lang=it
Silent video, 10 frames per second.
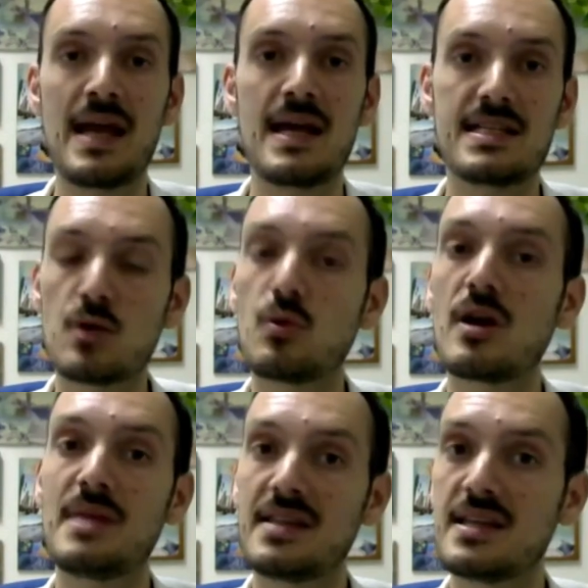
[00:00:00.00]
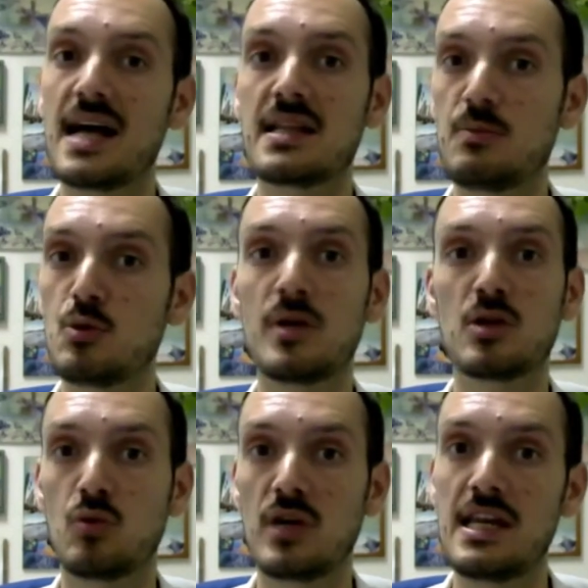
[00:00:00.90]
E sicuramente i dati più
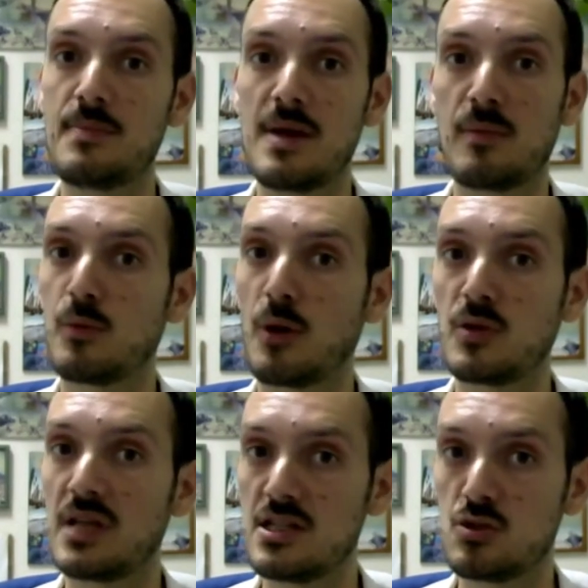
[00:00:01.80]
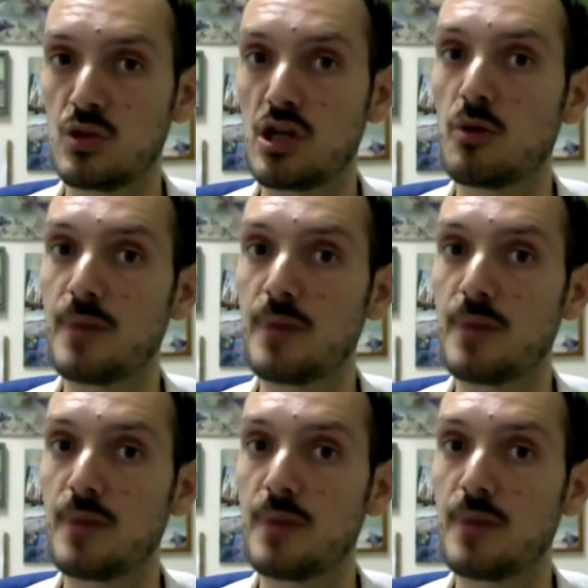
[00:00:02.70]
maturi li abbiamo proprio dagli studi con